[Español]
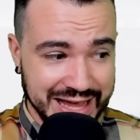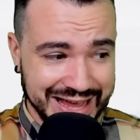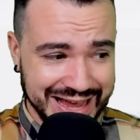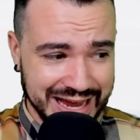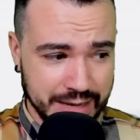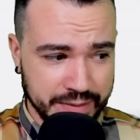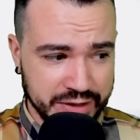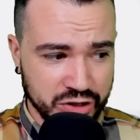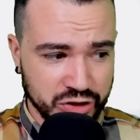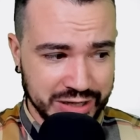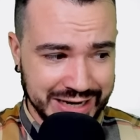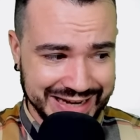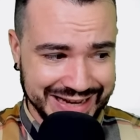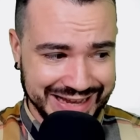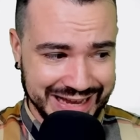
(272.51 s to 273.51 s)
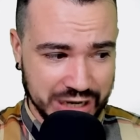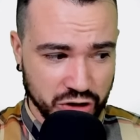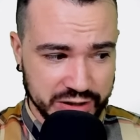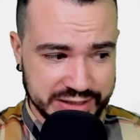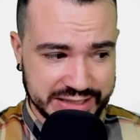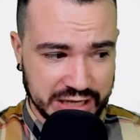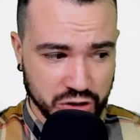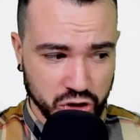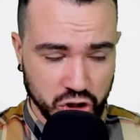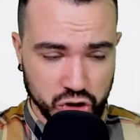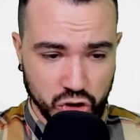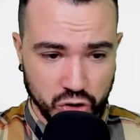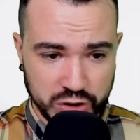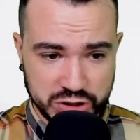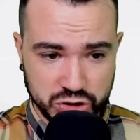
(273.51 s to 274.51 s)
El vídeo en el que lo desarrollo
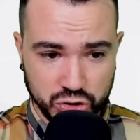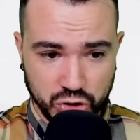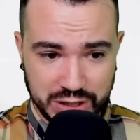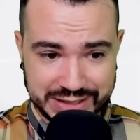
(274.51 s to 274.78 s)
todo esto ha